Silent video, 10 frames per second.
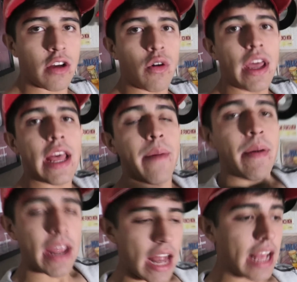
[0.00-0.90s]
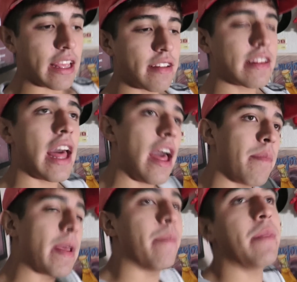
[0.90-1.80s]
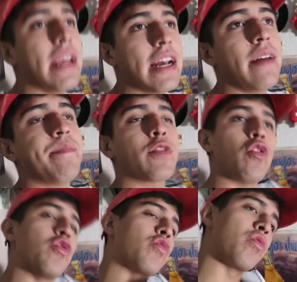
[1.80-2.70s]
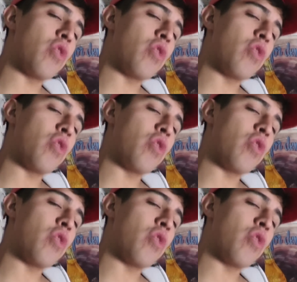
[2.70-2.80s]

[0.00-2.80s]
dijo ella, ven, aquí está mi amiga, con su